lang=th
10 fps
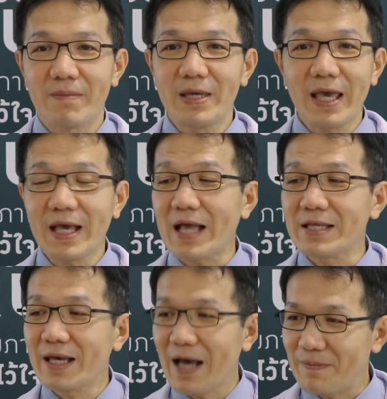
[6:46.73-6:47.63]
ไม่ใช่การ
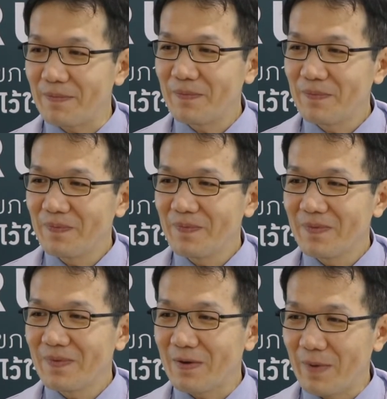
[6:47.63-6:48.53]
เช็คอัพ
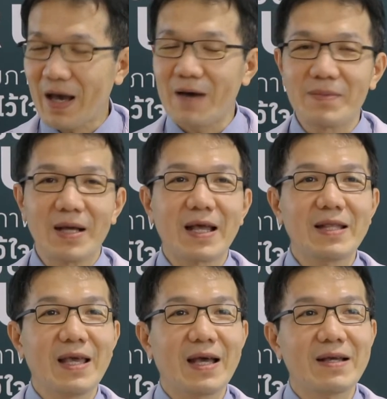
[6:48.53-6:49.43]
ใช่ไหมครับดัง
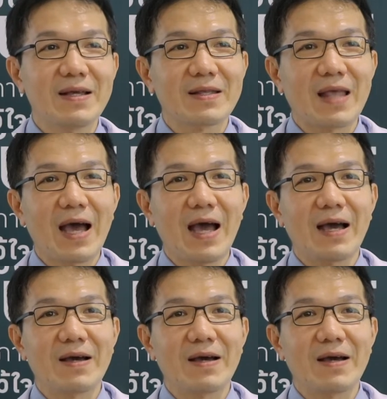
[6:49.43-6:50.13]
นั้นเนี่ยถ้า